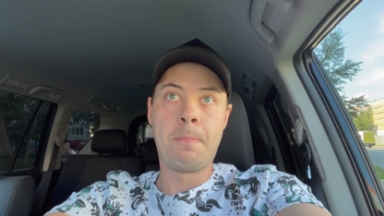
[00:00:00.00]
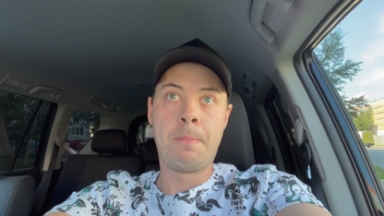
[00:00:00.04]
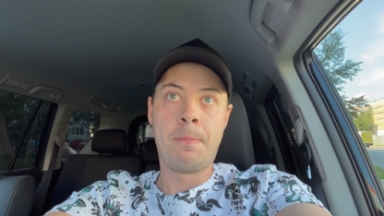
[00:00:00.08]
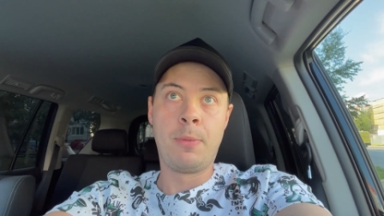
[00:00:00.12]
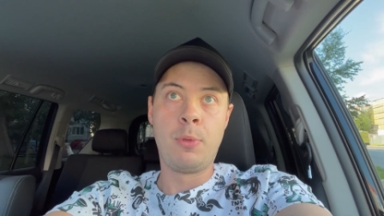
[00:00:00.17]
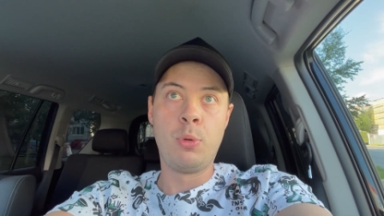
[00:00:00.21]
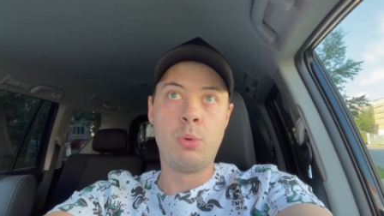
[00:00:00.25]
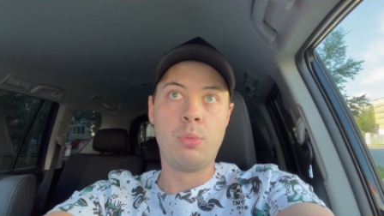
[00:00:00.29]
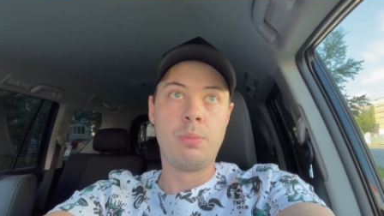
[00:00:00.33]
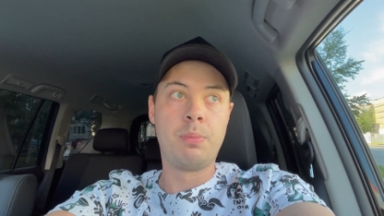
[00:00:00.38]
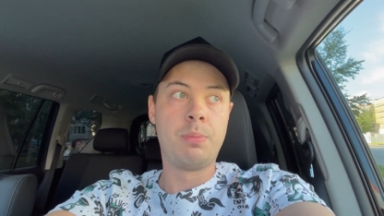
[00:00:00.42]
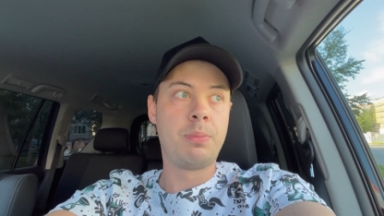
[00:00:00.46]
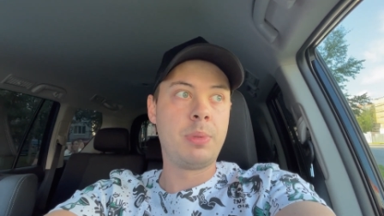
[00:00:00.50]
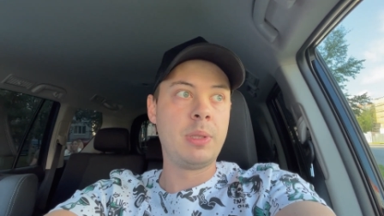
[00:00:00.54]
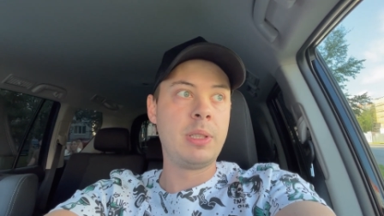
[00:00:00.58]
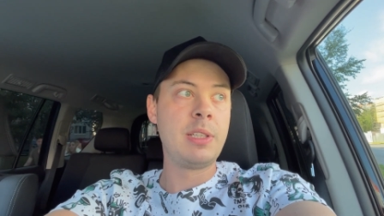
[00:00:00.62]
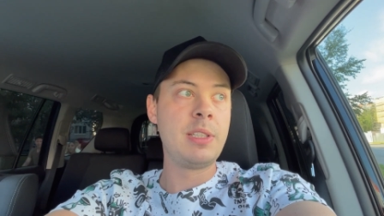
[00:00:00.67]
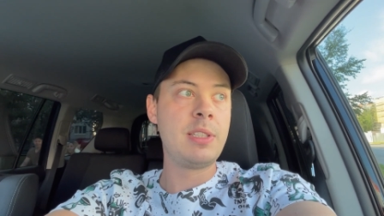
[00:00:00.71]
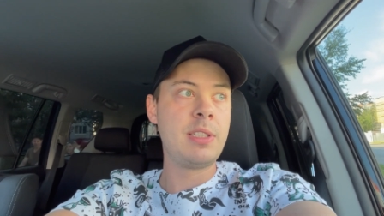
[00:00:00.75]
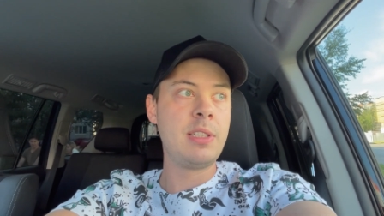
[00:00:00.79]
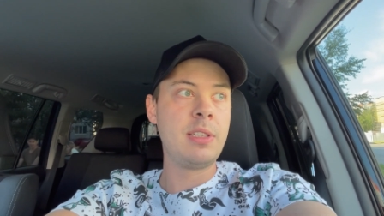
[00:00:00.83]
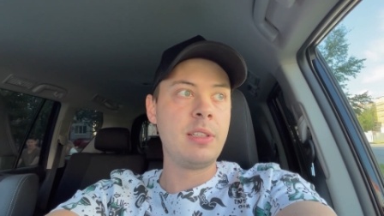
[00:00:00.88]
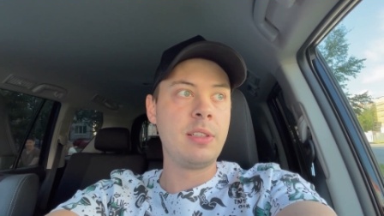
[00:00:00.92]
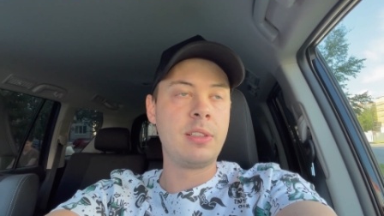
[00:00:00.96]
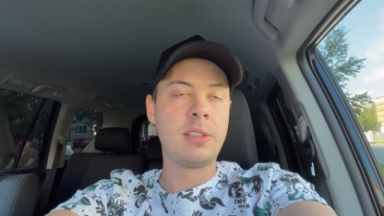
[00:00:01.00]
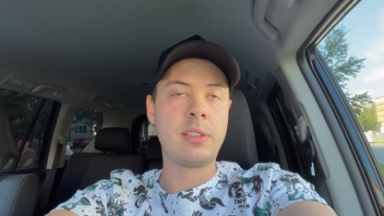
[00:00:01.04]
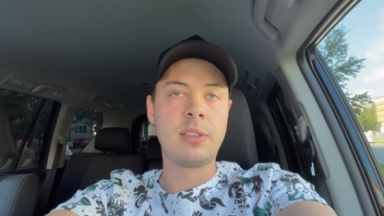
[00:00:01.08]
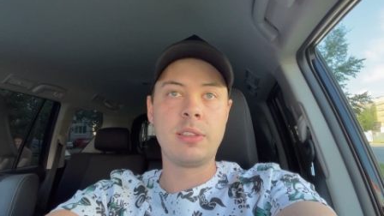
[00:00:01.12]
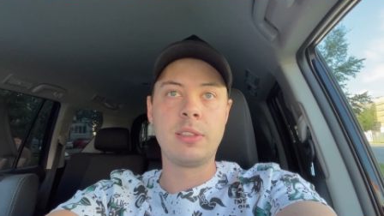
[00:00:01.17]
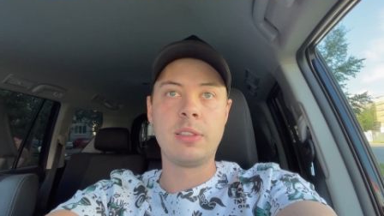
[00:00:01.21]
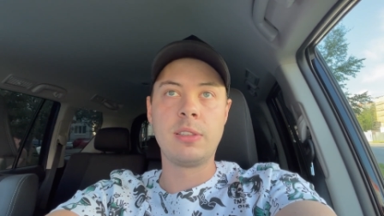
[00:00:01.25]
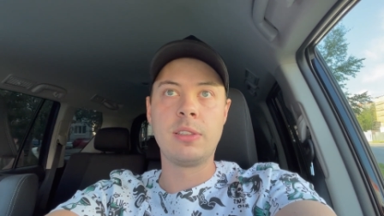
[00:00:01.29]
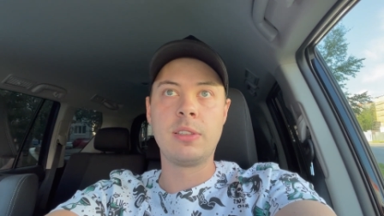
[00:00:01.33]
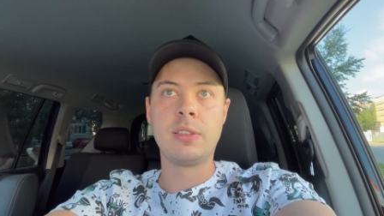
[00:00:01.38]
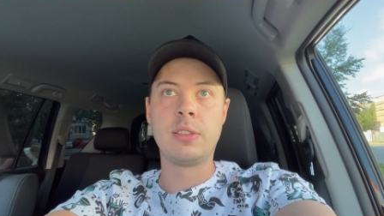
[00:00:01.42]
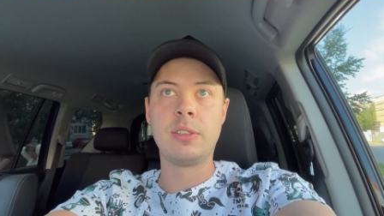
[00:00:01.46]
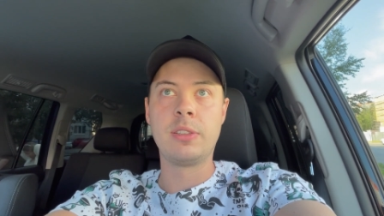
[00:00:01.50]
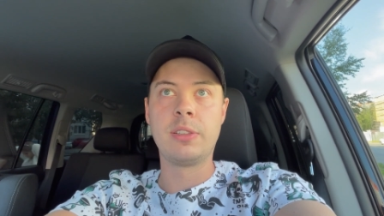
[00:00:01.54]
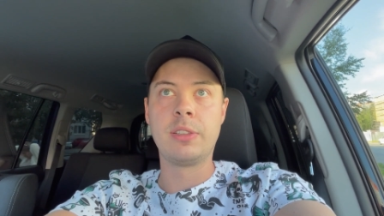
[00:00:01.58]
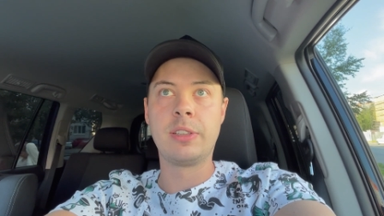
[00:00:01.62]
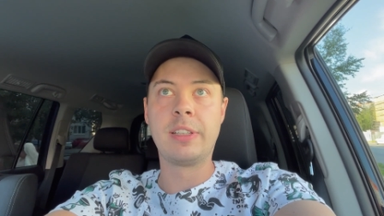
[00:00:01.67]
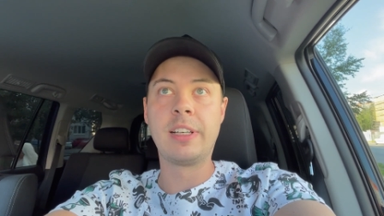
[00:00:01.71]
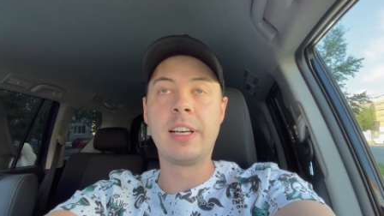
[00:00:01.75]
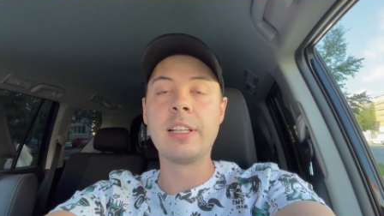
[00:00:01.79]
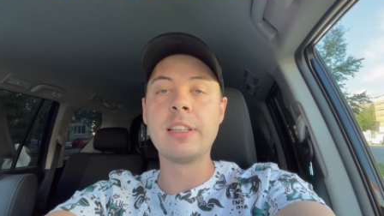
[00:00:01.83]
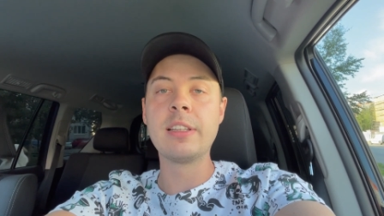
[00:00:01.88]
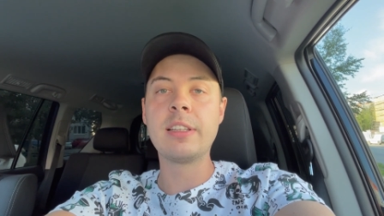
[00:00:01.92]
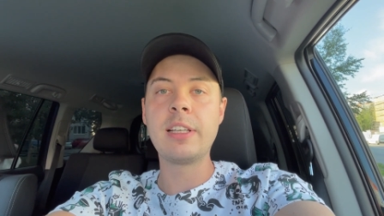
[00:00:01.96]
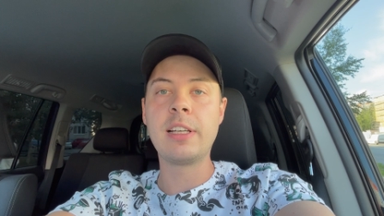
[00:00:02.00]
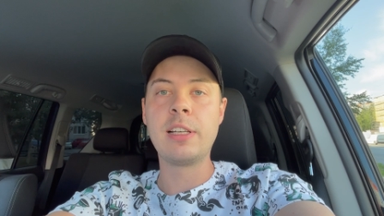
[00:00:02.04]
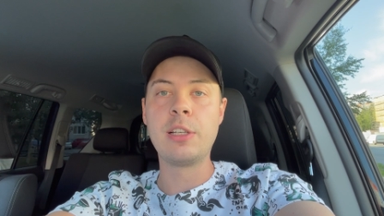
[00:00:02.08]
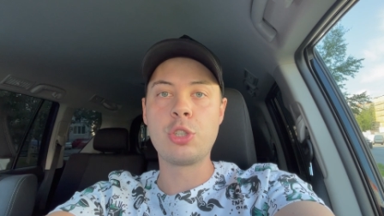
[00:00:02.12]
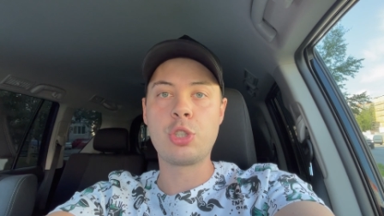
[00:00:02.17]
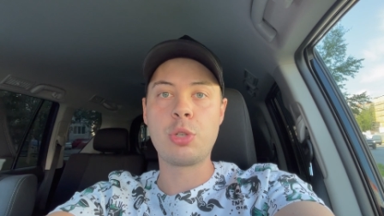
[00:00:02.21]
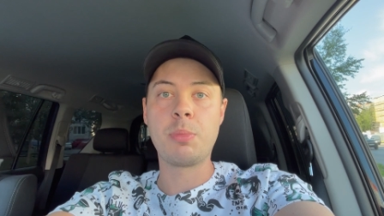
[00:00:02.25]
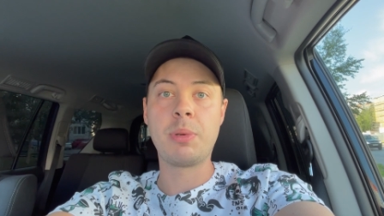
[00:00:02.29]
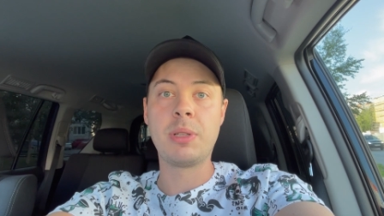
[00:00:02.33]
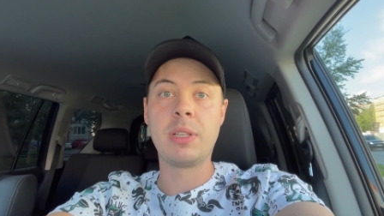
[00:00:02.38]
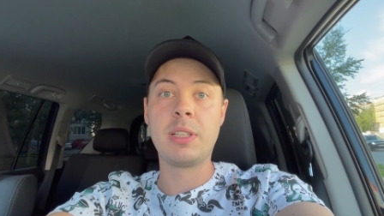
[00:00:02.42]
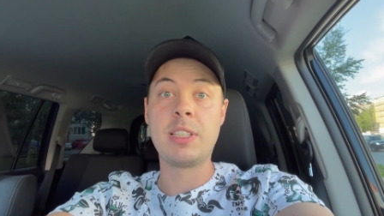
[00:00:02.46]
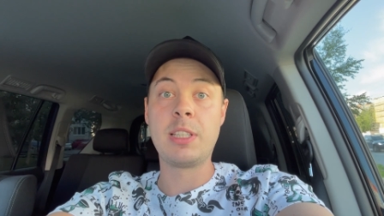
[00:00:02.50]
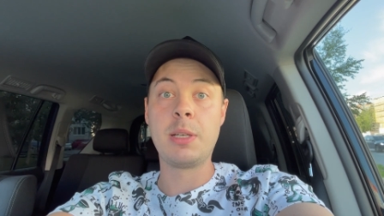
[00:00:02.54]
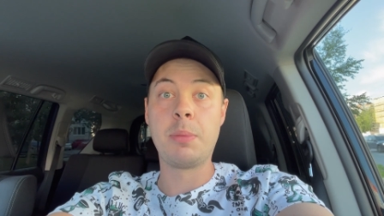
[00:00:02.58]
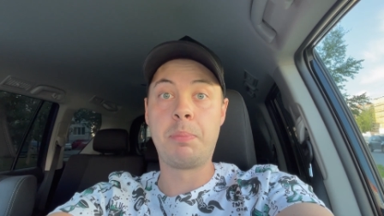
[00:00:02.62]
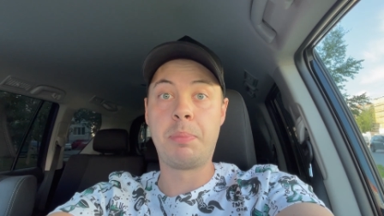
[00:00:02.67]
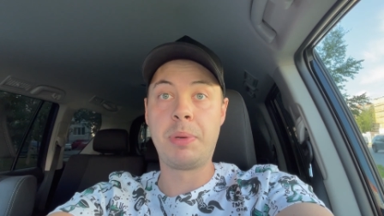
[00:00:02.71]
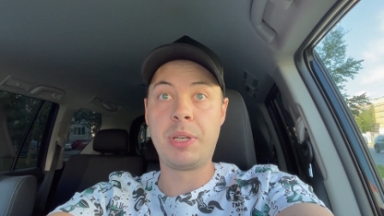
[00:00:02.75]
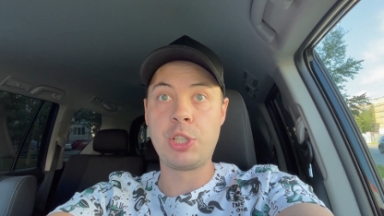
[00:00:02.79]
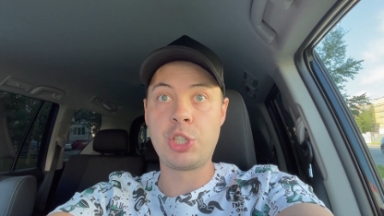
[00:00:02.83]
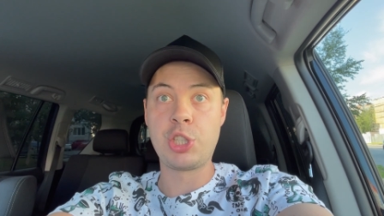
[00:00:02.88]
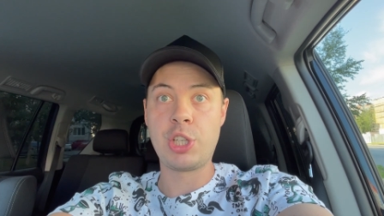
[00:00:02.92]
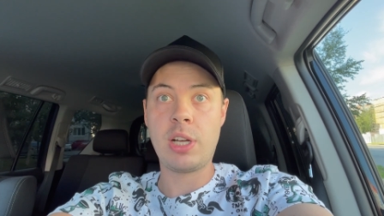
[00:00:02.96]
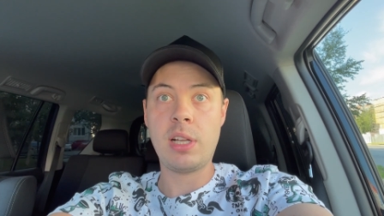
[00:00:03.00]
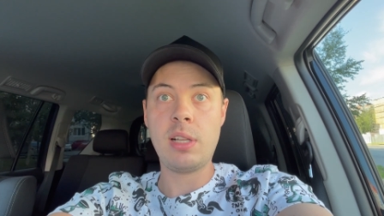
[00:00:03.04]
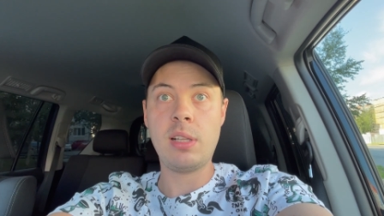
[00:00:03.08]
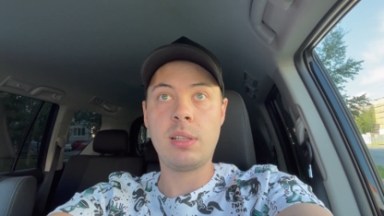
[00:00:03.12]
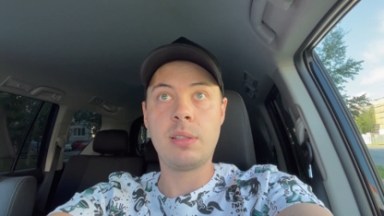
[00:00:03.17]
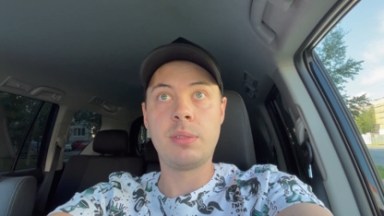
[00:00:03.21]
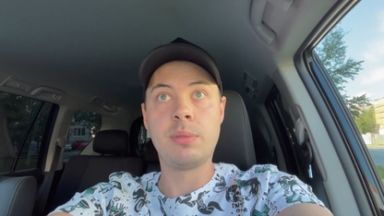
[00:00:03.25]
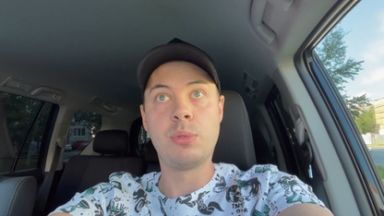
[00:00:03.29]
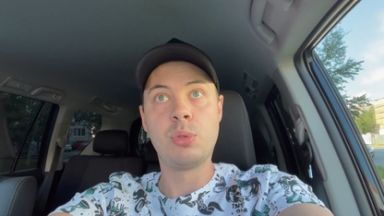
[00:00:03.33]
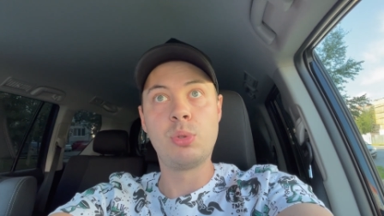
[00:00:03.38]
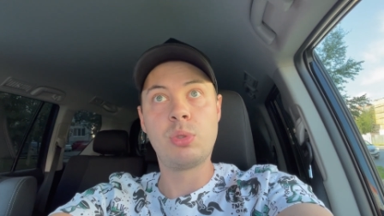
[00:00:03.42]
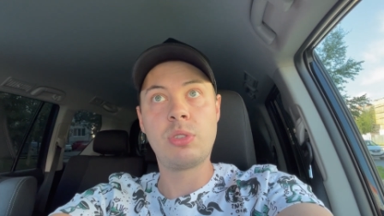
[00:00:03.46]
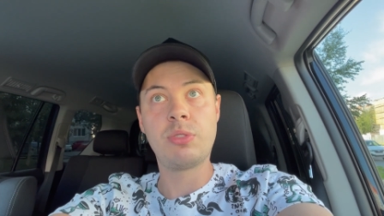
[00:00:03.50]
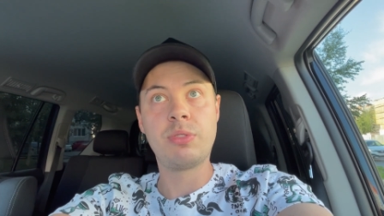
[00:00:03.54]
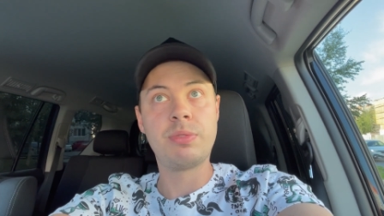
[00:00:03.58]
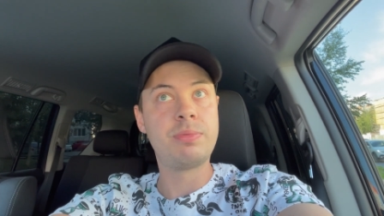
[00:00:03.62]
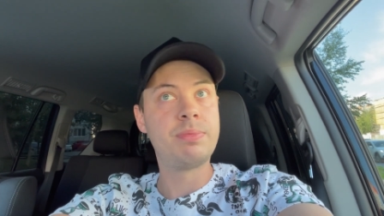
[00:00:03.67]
ну, подойти к э, гантели, чтобы она тебя прижала, ну,